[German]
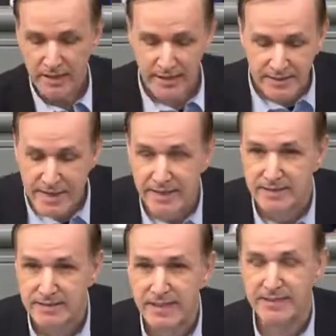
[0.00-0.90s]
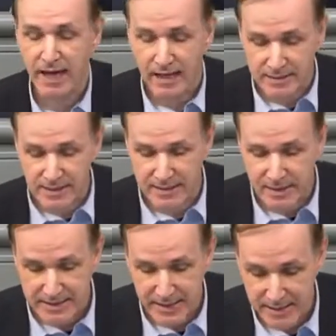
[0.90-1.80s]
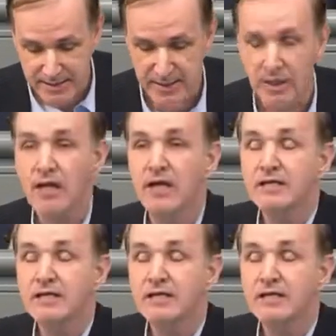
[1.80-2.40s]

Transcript: Kritik ist nicht Hass, ist nicht Hetze.